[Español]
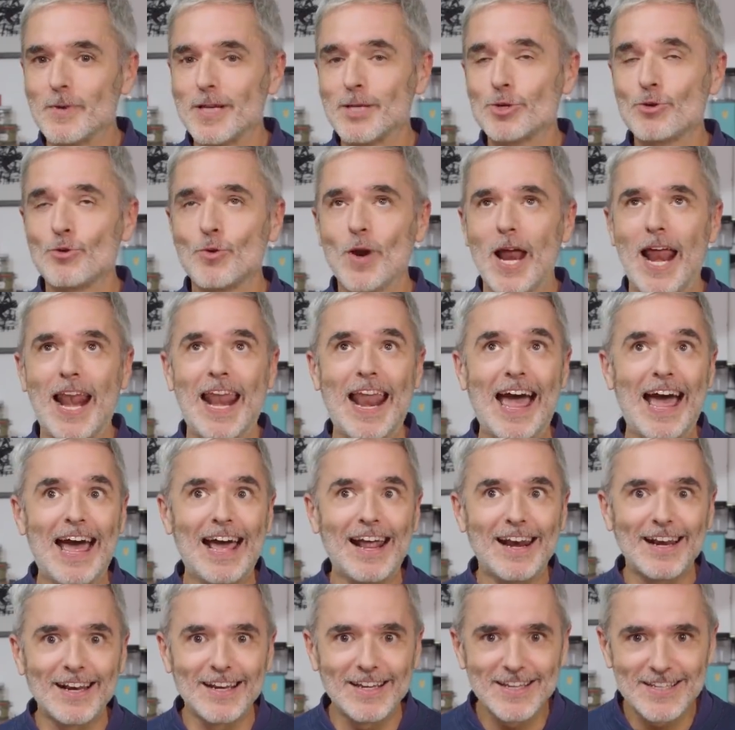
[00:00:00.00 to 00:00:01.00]
ves una
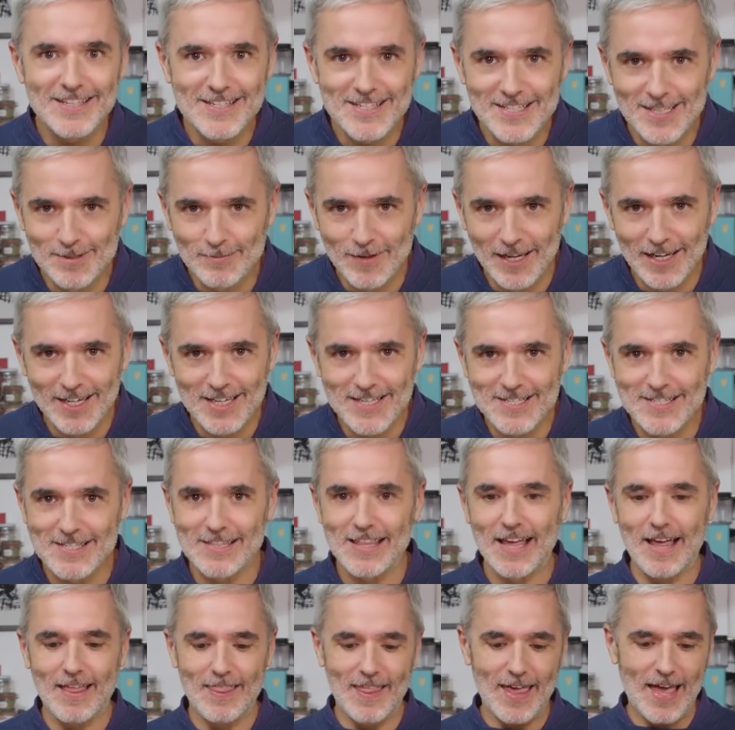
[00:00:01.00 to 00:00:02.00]
larguísima
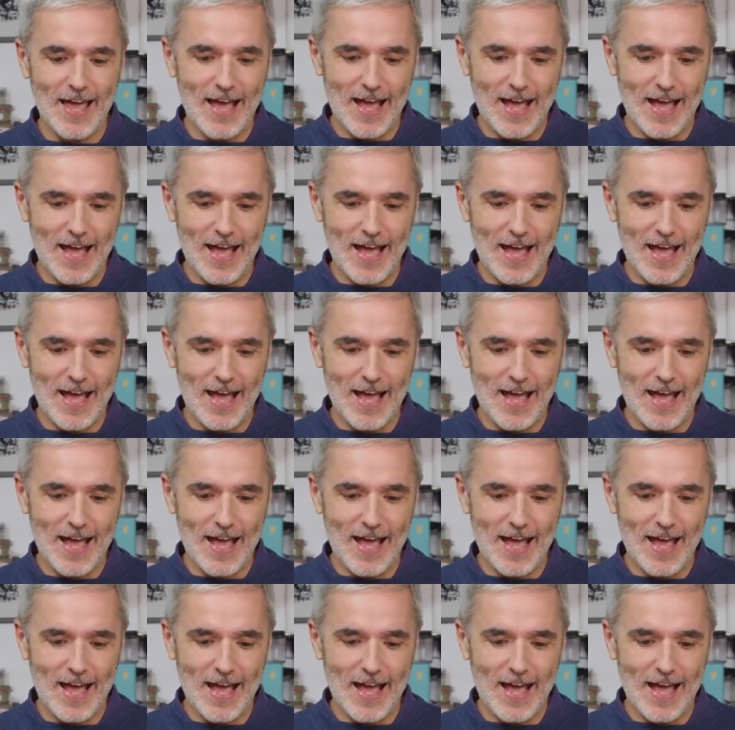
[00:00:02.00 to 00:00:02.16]
lista de